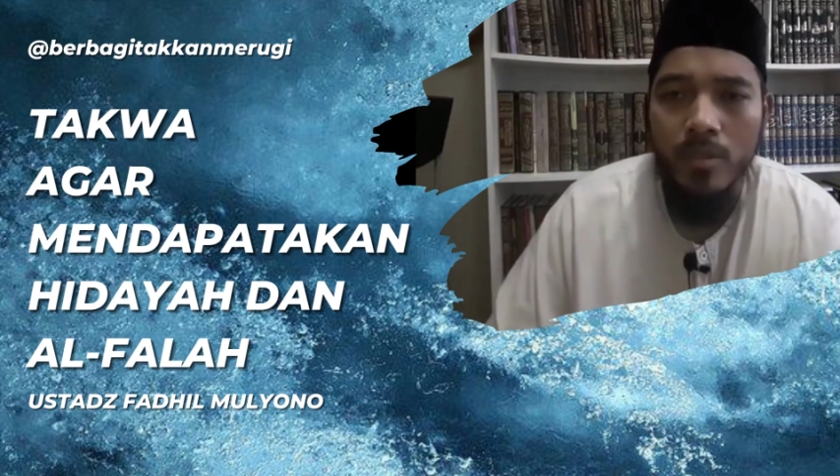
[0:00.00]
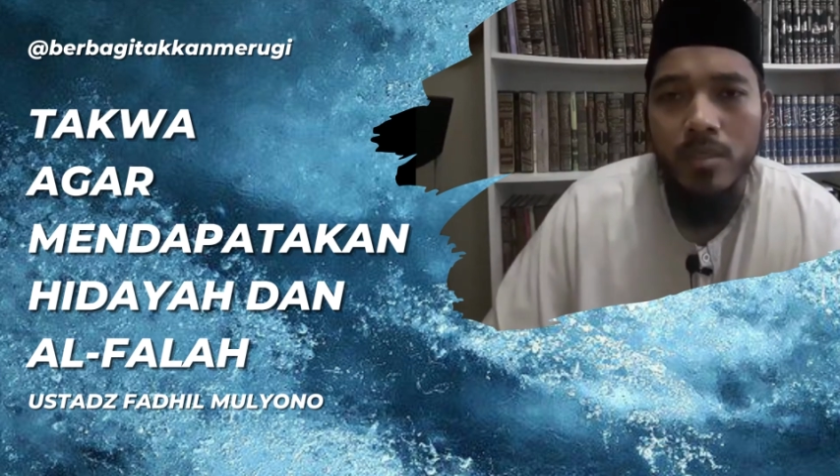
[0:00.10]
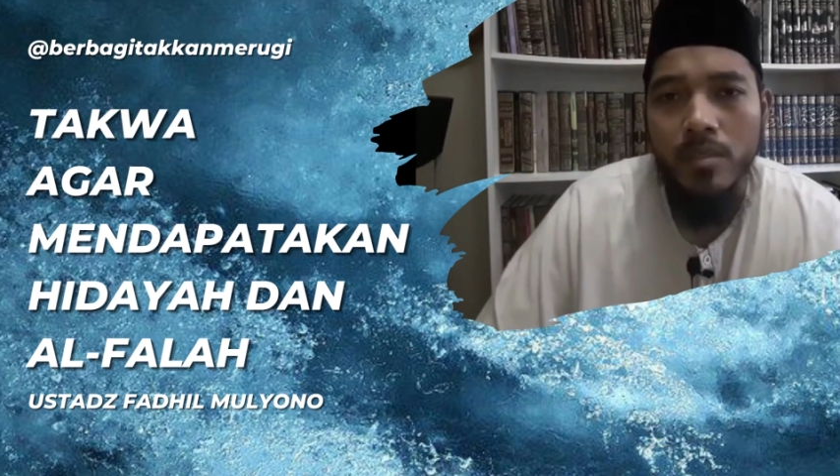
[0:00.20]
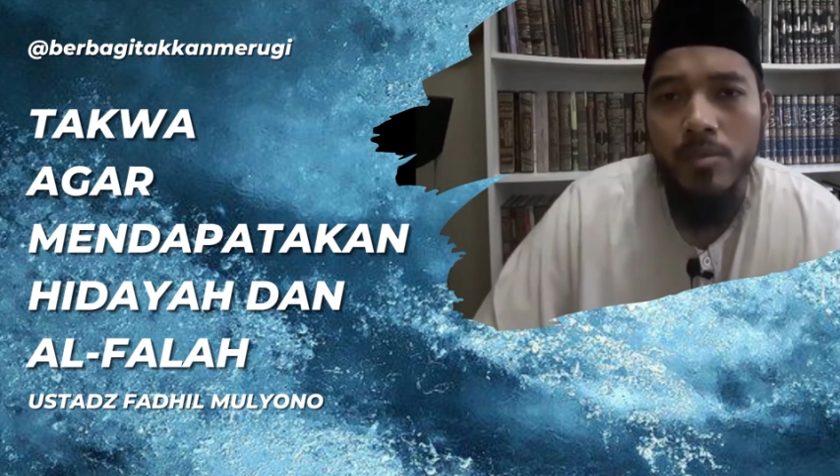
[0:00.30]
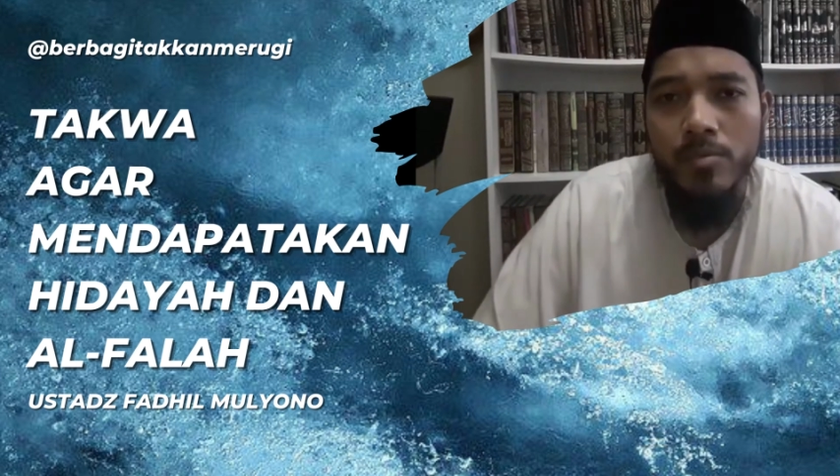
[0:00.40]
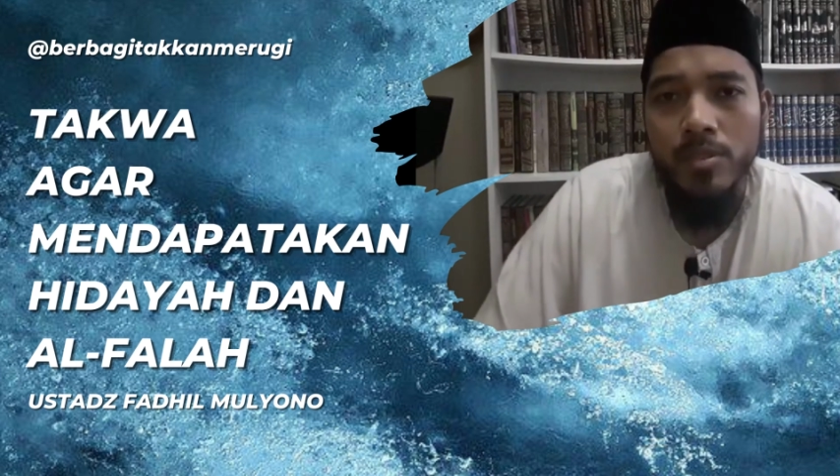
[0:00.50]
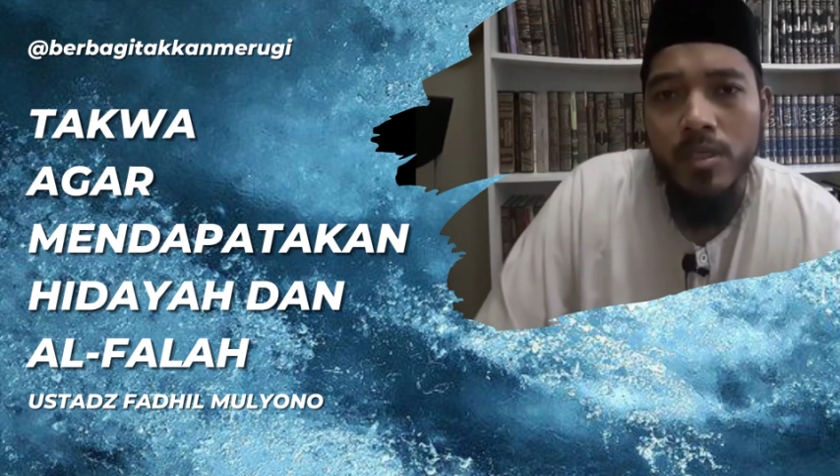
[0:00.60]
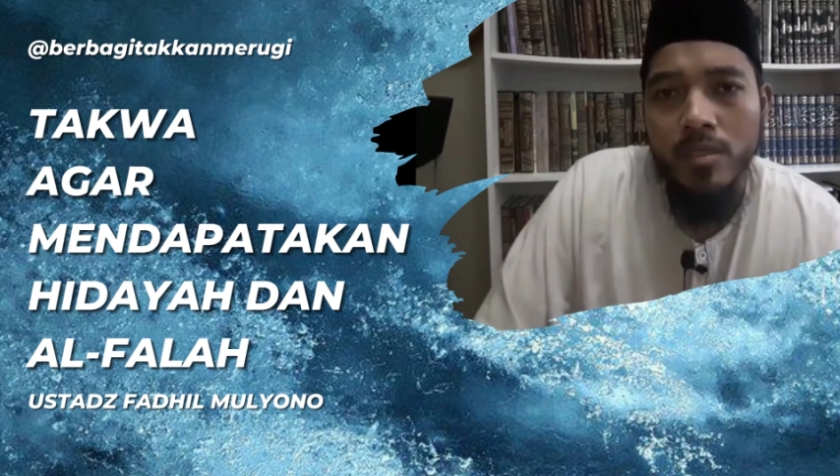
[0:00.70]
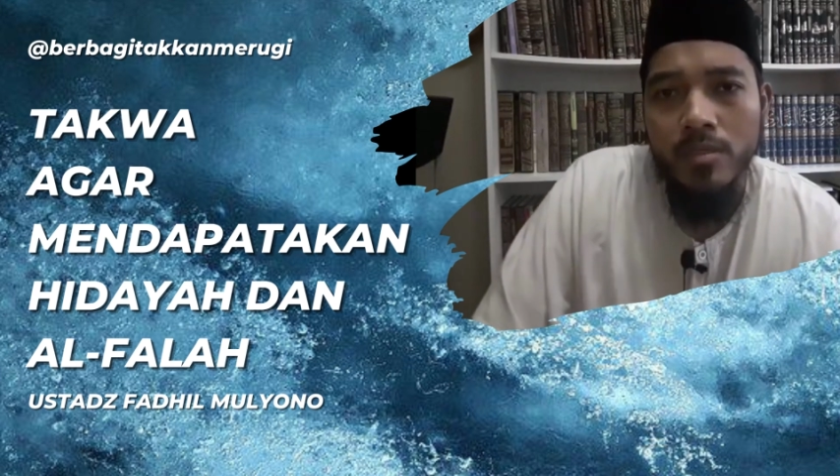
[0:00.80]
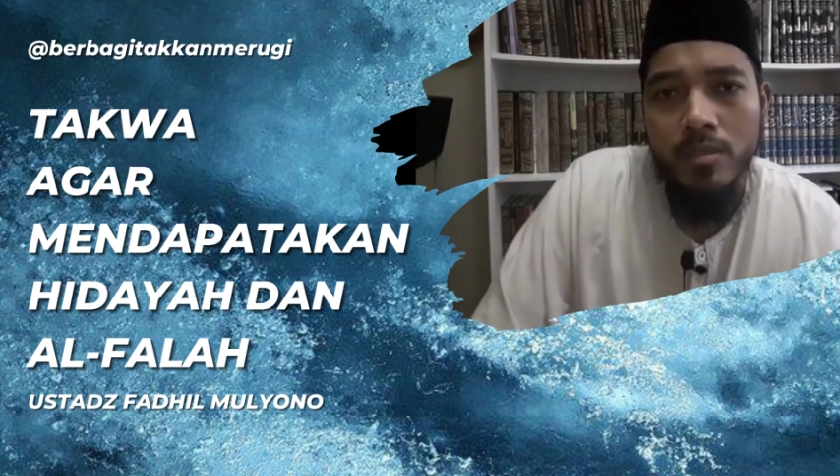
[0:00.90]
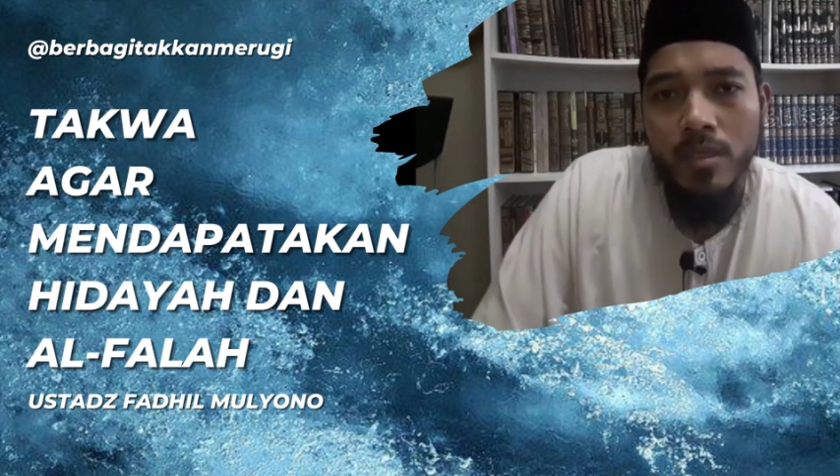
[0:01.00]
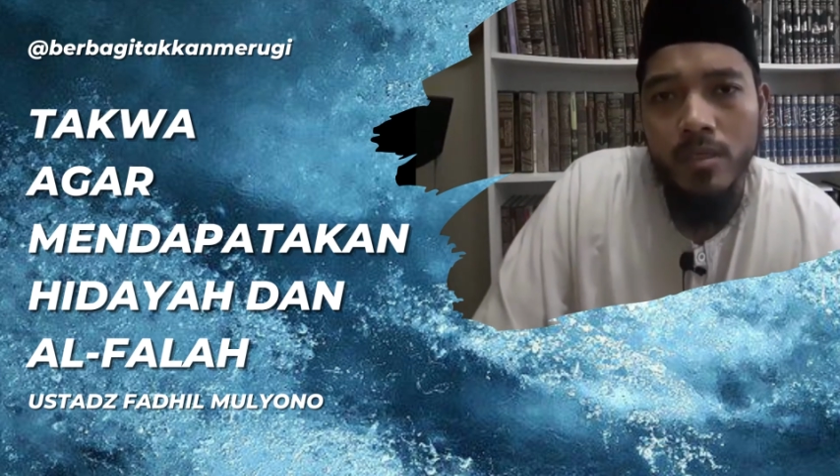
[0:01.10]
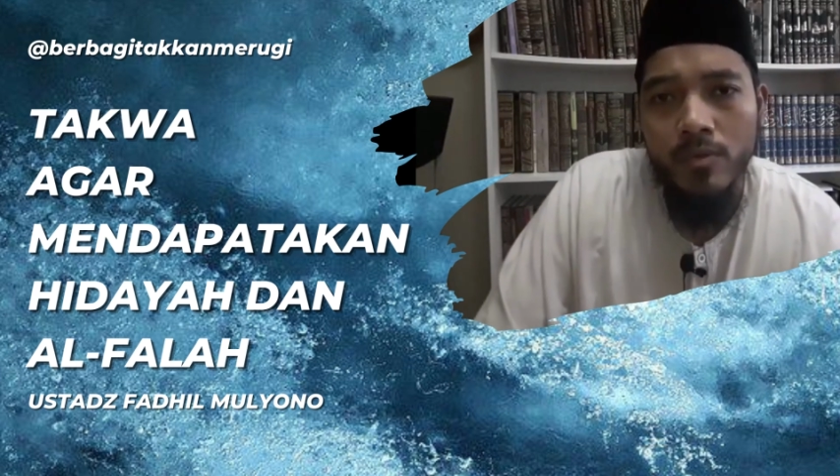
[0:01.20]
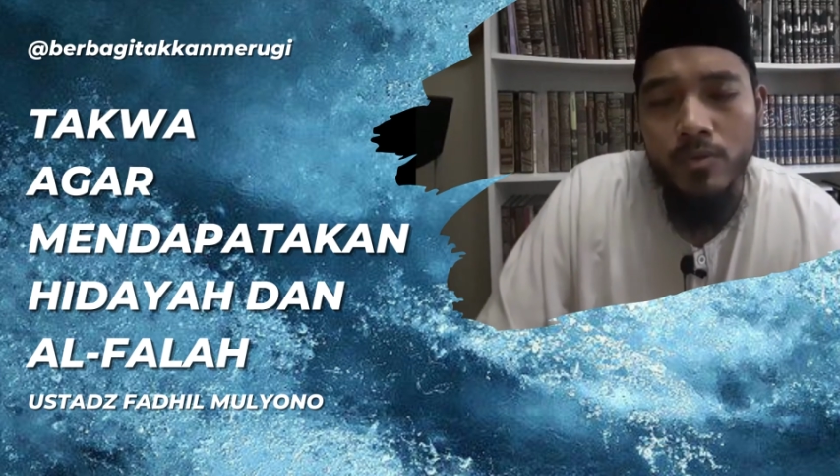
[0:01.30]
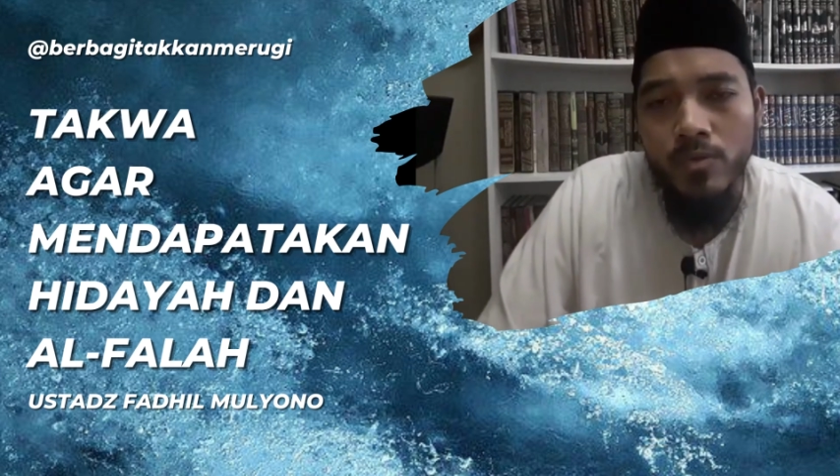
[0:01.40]
kita berbicara
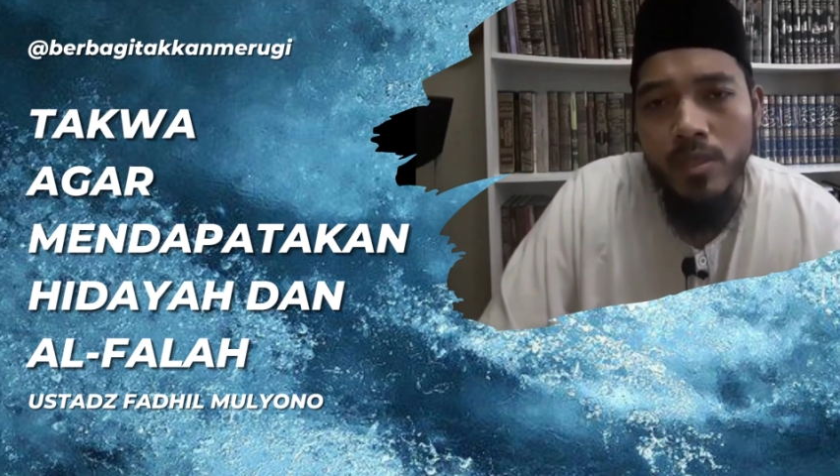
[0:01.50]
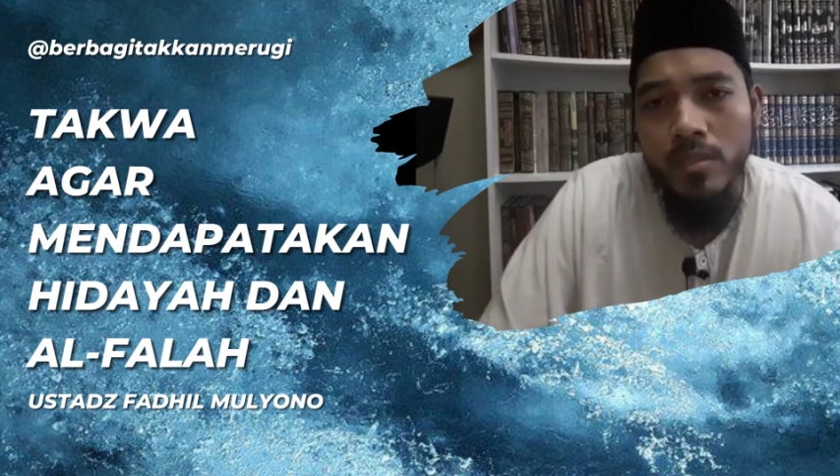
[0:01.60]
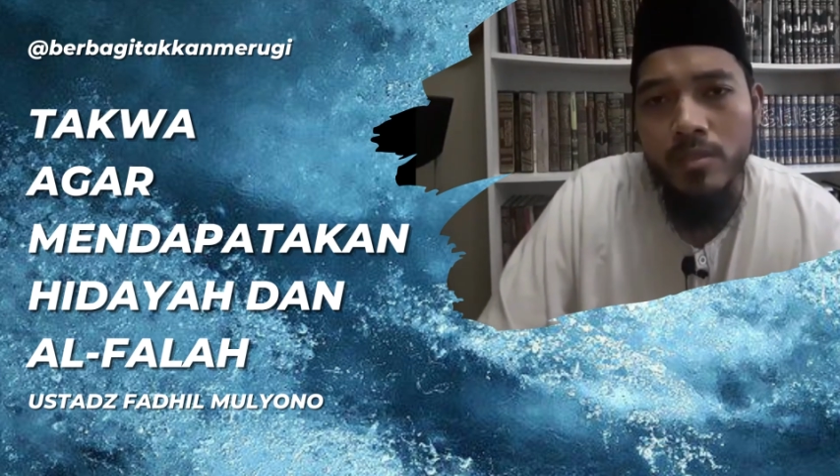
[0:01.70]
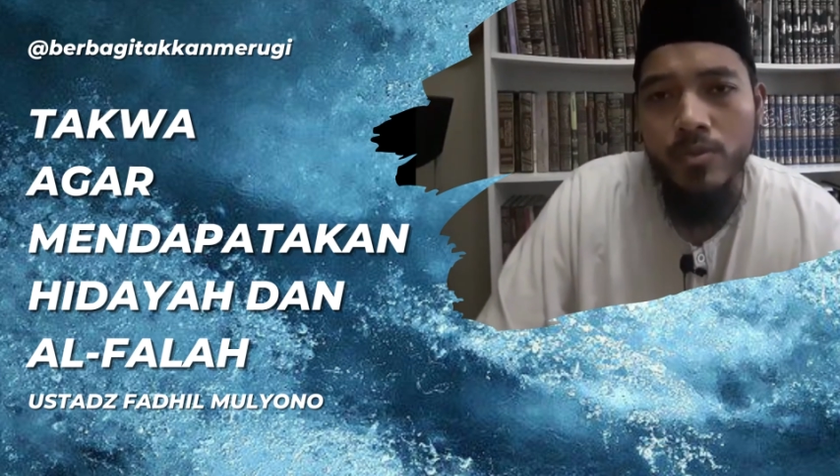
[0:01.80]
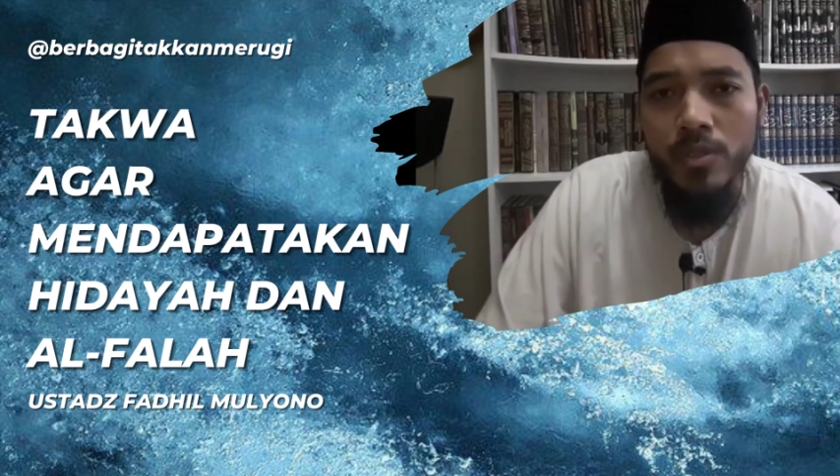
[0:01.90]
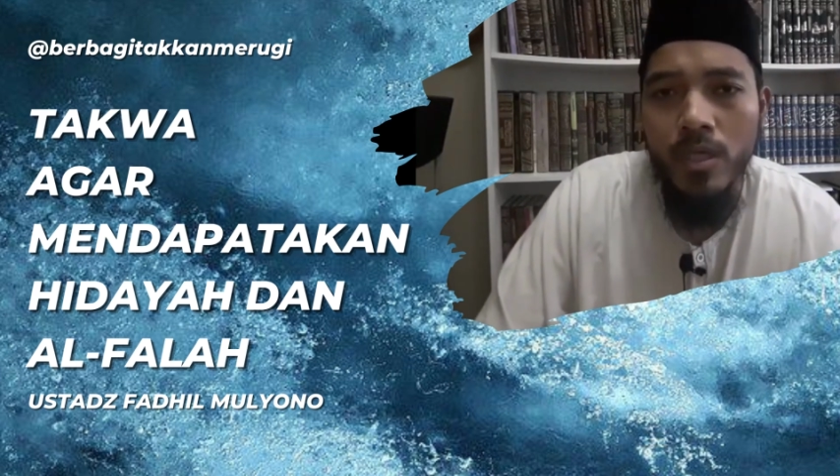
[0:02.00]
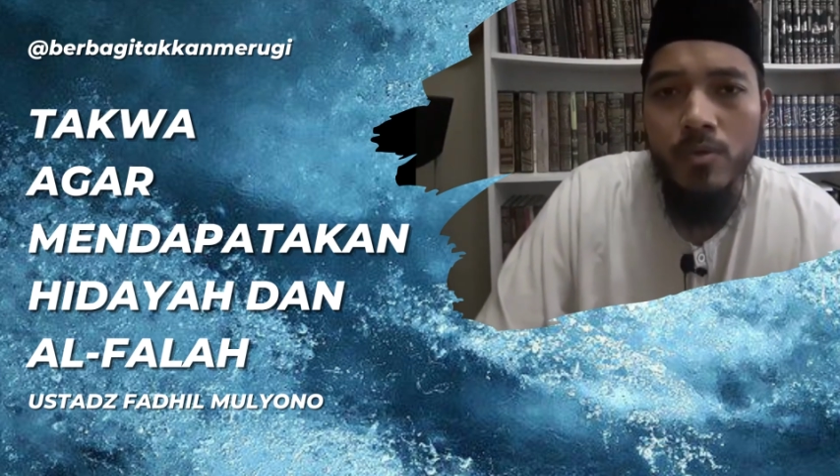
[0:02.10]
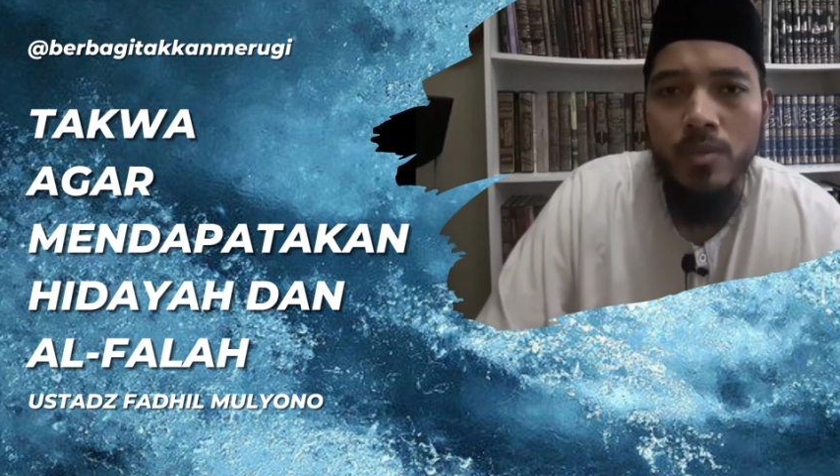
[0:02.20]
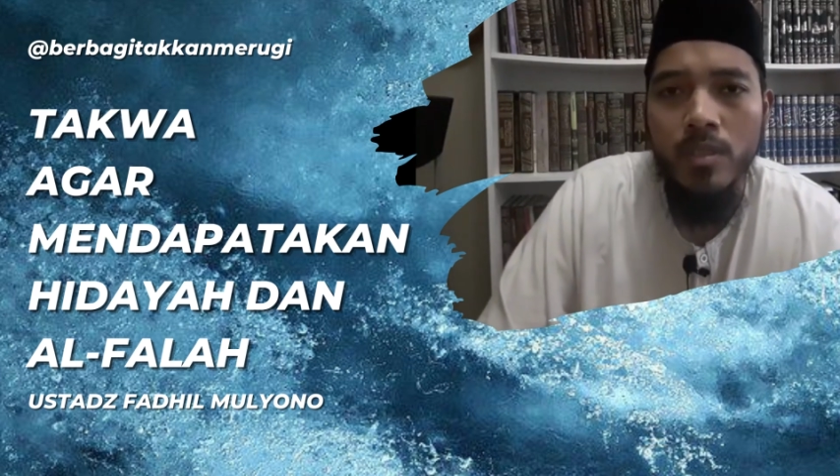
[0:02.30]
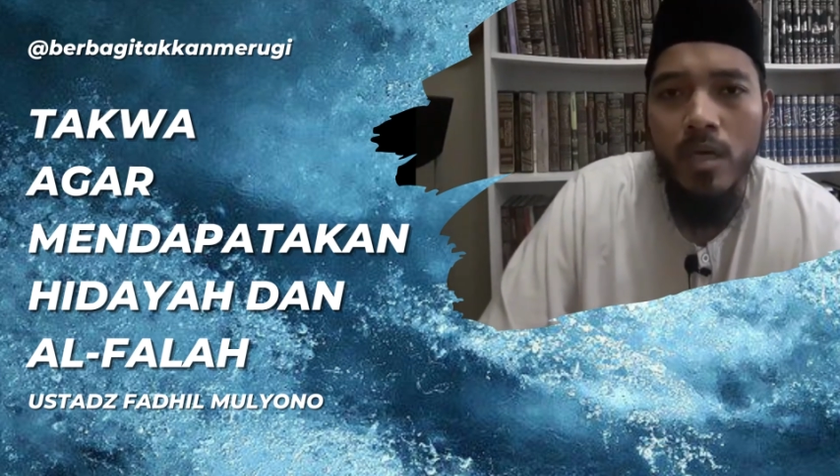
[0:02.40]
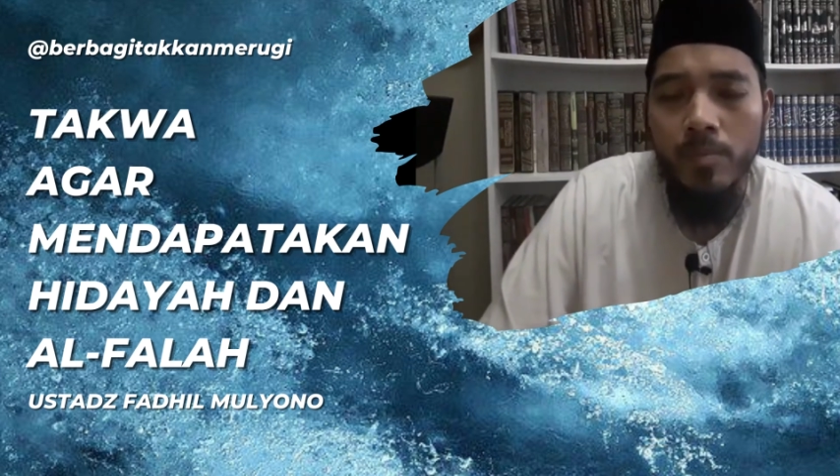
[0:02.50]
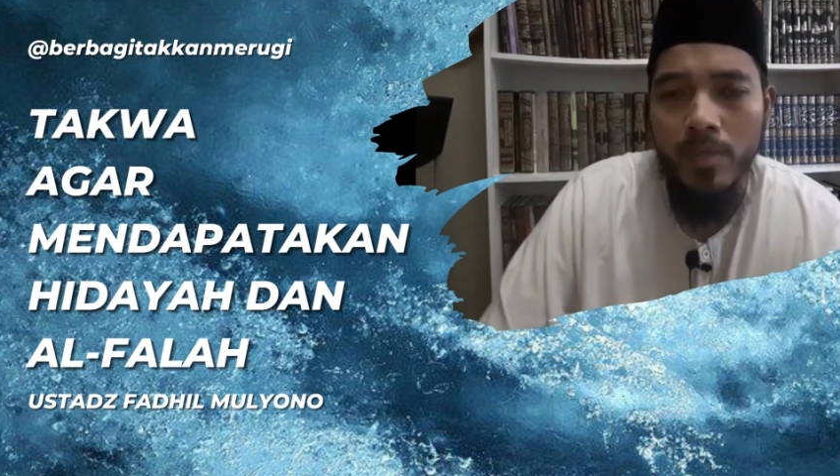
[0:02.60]
tentang keuntungan di duniawi,